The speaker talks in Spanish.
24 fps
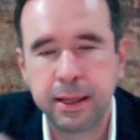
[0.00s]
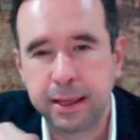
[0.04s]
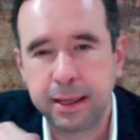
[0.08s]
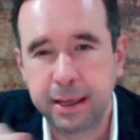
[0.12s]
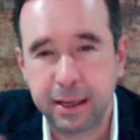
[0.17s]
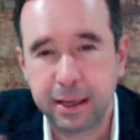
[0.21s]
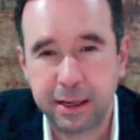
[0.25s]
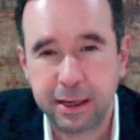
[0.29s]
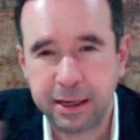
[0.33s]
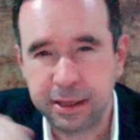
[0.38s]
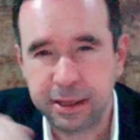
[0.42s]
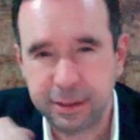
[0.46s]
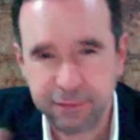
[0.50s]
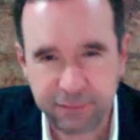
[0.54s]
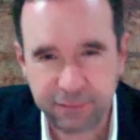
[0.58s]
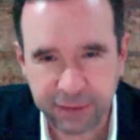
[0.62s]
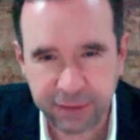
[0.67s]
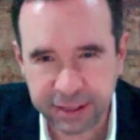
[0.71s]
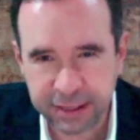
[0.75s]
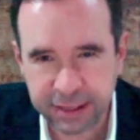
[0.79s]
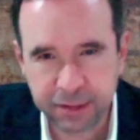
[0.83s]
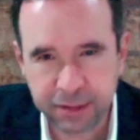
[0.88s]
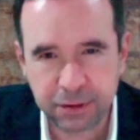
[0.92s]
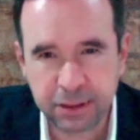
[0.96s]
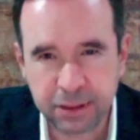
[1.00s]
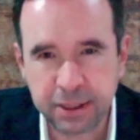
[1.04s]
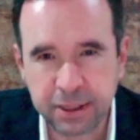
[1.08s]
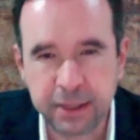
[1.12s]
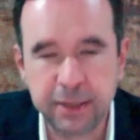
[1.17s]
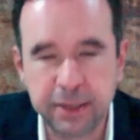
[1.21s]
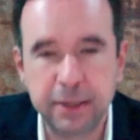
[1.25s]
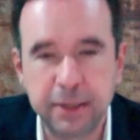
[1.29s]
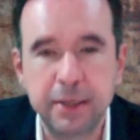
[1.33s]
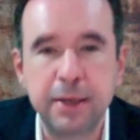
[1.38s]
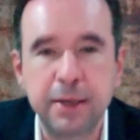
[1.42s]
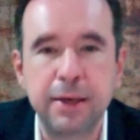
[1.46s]
La
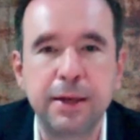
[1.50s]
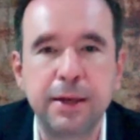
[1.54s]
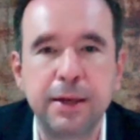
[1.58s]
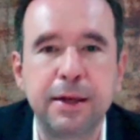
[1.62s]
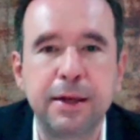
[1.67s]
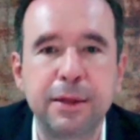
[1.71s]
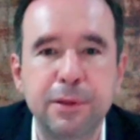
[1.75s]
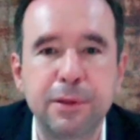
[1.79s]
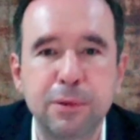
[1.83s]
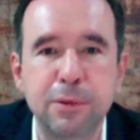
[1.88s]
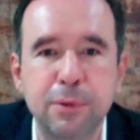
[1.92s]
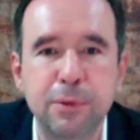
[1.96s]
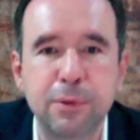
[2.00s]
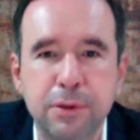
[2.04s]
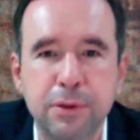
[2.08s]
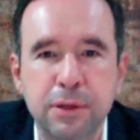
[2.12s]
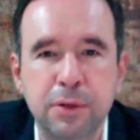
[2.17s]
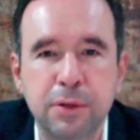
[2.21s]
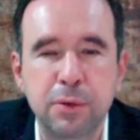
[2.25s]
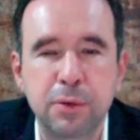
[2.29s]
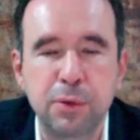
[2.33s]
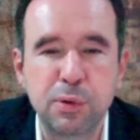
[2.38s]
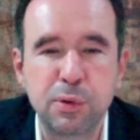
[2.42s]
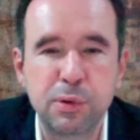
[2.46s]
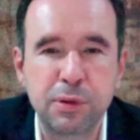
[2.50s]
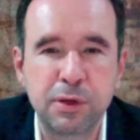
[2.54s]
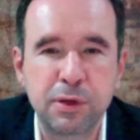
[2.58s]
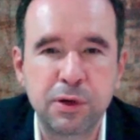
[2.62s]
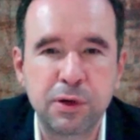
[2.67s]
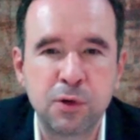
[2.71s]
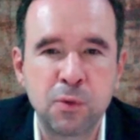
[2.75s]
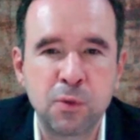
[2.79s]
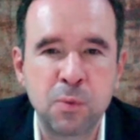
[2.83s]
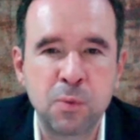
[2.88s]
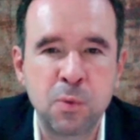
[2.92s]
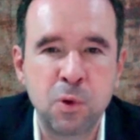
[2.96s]
diferencia es lo que se conoce
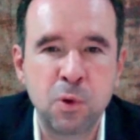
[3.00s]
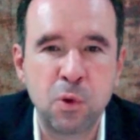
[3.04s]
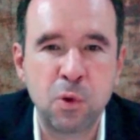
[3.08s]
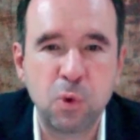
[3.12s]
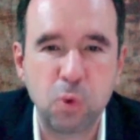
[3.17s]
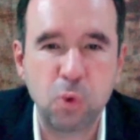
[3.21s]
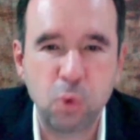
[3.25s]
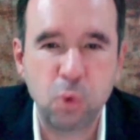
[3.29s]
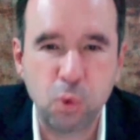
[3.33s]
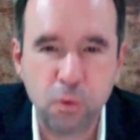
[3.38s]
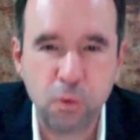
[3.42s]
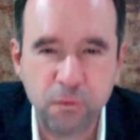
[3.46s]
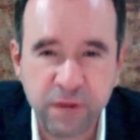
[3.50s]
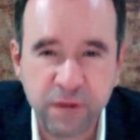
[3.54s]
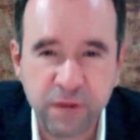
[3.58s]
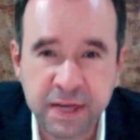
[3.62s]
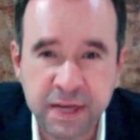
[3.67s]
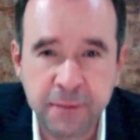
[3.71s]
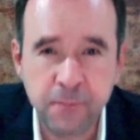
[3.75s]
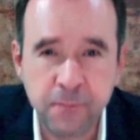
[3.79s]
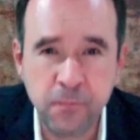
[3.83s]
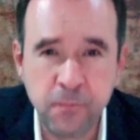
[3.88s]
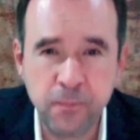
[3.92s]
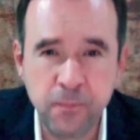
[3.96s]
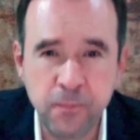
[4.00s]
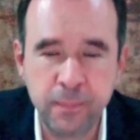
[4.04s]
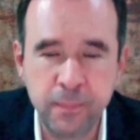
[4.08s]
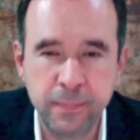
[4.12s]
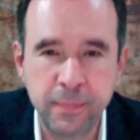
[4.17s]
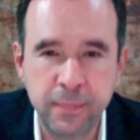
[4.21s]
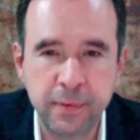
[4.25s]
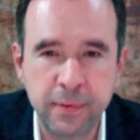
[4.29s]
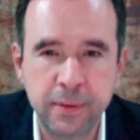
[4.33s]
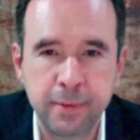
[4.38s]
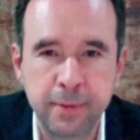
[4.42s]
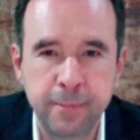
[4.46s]
como UFIN.
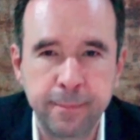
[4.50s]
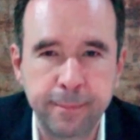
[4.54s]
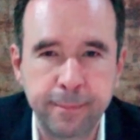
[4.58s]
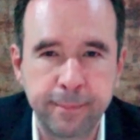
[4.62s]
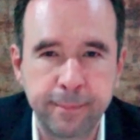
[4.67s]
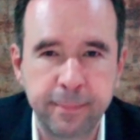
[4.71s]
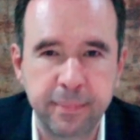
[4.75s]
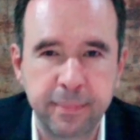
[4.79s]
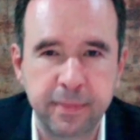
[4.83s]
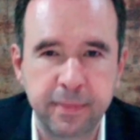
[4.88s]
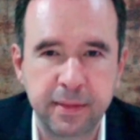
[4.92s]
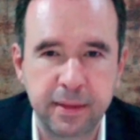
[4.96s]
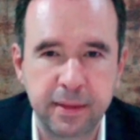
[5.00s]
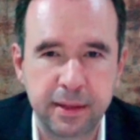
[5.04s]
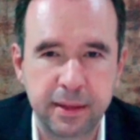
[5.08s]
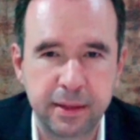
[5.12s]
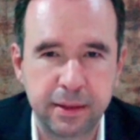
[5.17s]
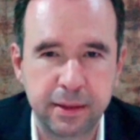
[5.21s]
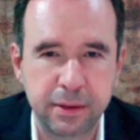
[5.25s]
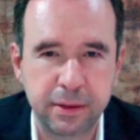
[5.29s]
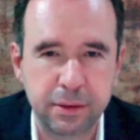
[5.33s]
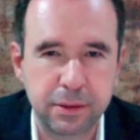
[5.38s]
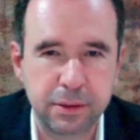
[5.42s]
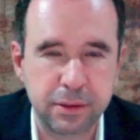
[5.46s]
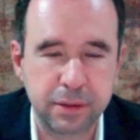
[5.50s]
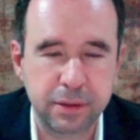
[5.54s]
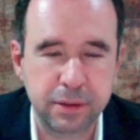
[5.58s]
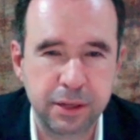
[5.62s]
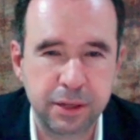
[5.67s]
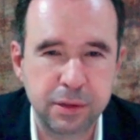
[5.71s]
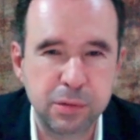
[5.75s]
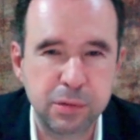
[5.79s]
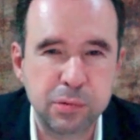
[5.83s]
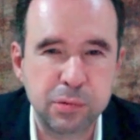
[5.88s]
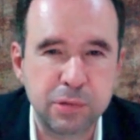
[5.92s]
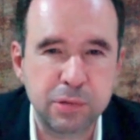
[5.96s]
Es,
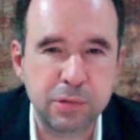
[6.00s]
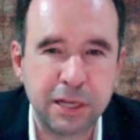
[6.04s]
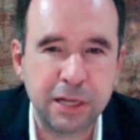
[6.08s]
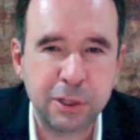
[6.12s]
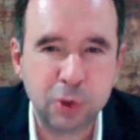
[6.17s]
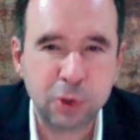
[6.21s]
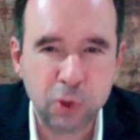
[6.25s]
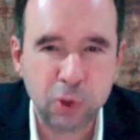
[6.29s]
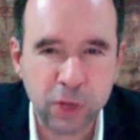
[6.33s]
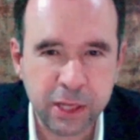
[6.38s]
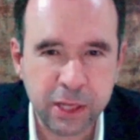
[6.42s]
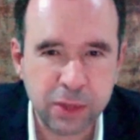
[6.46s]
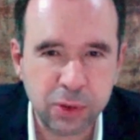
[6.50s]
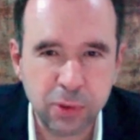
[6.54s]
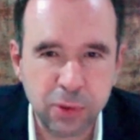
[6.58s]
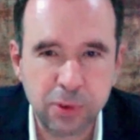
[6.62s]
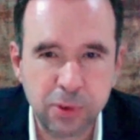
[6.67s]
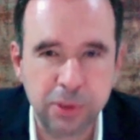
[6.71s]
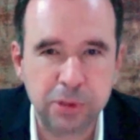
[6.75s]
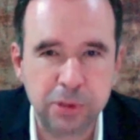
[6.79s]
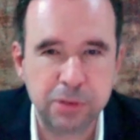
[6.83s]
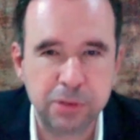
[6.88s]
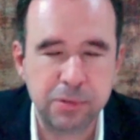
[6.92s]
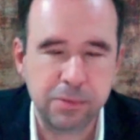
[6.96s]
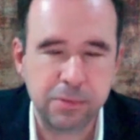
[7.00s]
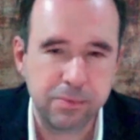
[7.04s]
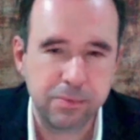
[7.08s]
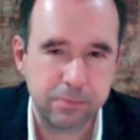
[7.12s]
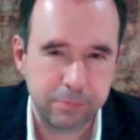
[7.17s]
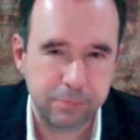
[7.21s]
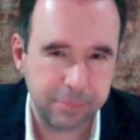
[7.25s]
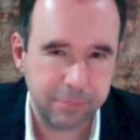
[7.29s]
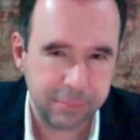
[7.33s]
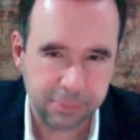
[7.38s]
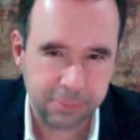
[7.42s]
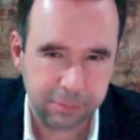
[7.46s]
un saldo neto, es
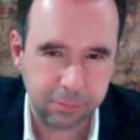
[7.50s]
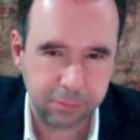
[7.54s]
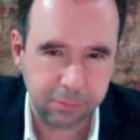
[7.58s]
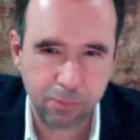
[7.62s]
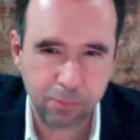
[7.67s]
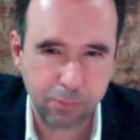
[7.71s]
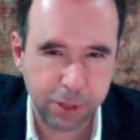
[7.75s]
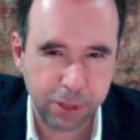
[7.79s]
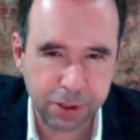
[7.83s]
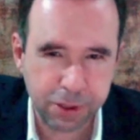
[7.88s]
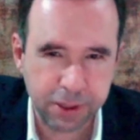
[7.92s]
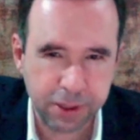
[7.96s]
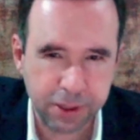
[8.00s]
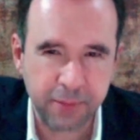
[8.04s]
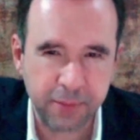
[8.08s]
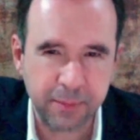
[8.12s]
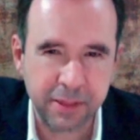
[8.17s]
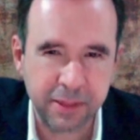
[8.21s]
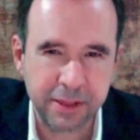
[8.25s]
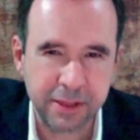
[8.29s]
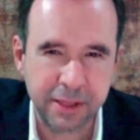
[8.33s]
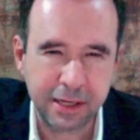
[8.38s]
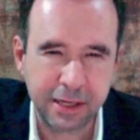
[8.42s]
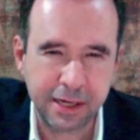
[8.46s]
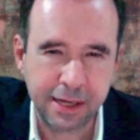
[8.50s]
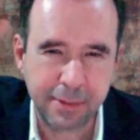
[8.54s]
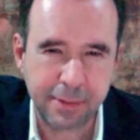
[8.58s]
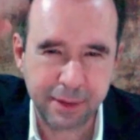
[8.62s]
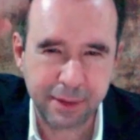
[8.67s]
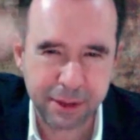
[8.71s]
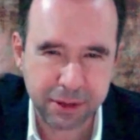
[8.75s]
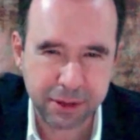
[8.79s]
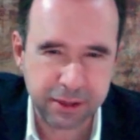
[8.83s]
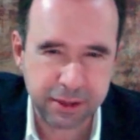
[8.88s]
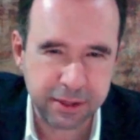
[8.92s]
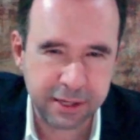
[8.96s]
básicamente la
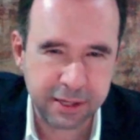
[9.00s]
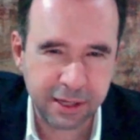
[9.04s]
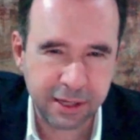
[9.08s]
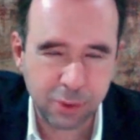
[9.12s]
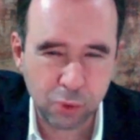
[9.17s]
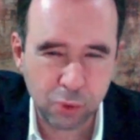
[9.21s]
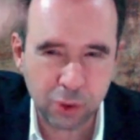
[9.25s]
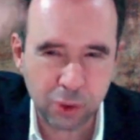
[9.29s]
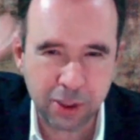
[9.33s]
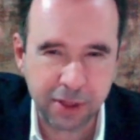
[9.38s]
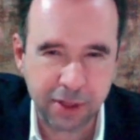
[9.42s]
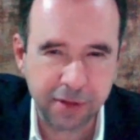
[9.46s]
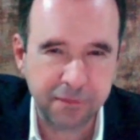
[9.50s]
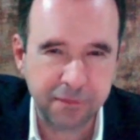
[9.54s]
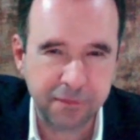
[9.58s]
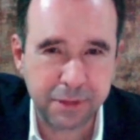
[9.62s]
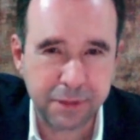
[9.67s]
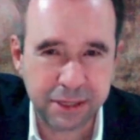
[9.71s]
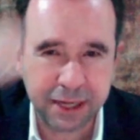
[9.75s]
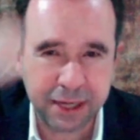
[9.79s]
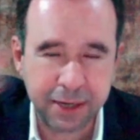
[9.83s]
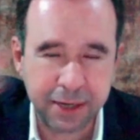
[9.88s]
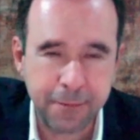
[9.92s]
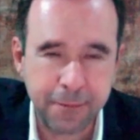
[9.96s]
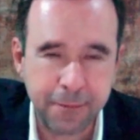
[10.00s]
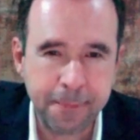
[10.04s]
base de la utilidad fiscal,